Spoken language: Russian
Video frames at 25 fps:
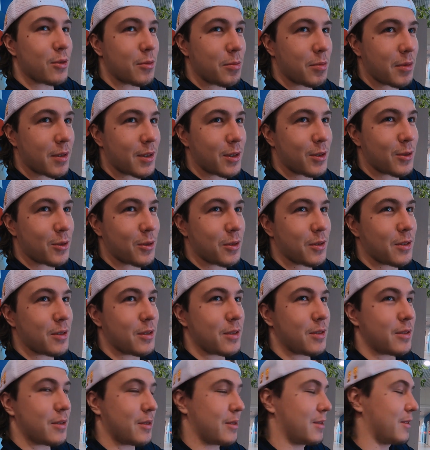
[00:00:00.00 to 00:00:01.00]
супер, что.
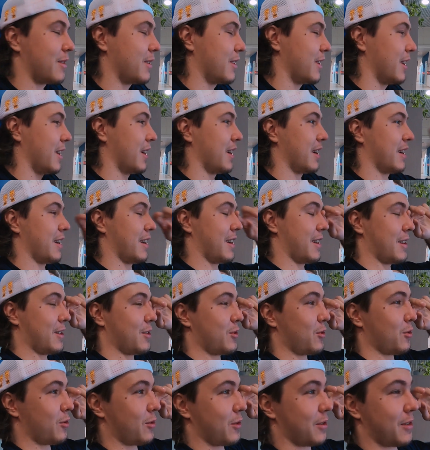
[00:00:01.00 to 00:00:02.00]

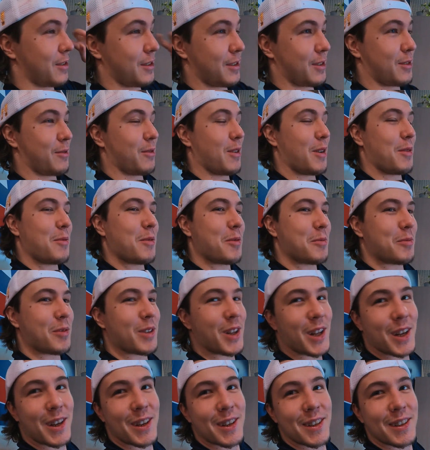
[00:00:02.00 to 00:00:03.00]
Хорошо, свадьба
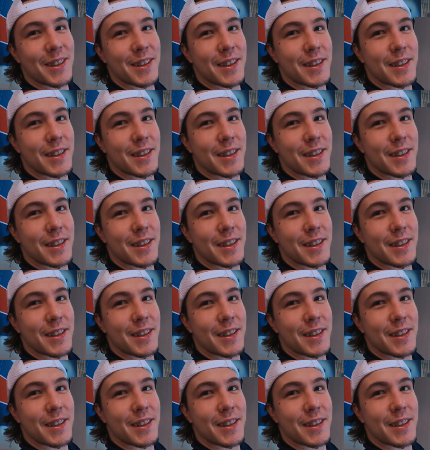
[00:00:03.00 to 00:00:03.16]
была.